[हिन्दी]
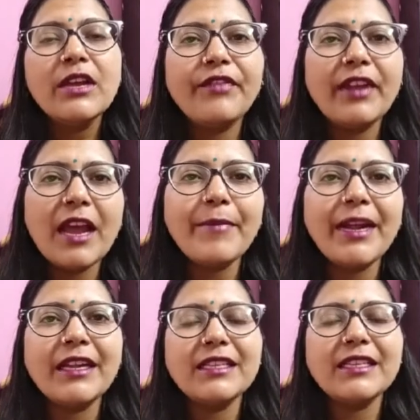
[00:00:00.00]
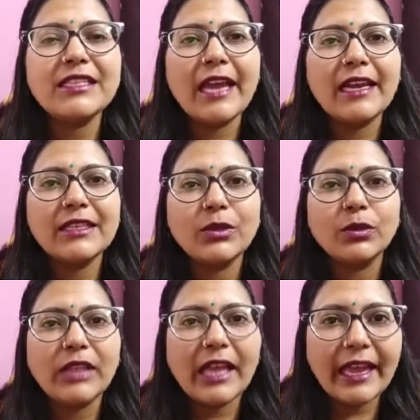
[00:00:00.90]
फिलामेंटस थैलस
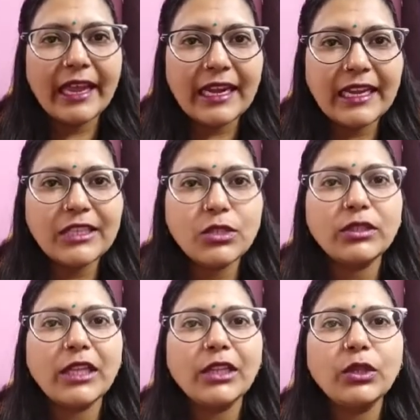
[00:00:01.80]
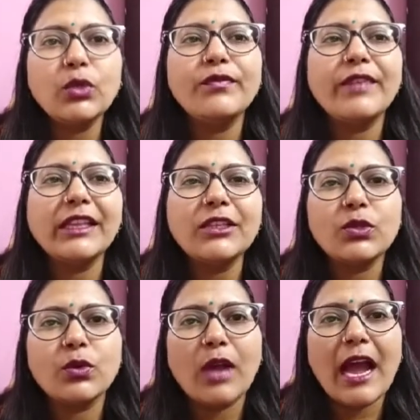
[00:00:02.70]
होता है यानी कि जो तंतुवत
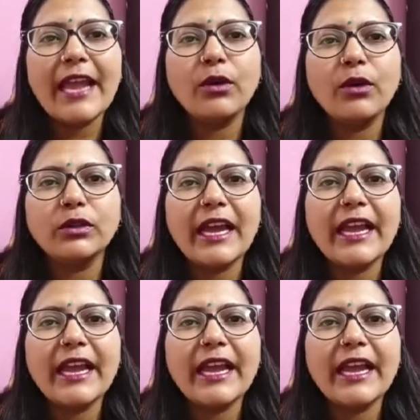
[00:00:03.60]
सुकाय होता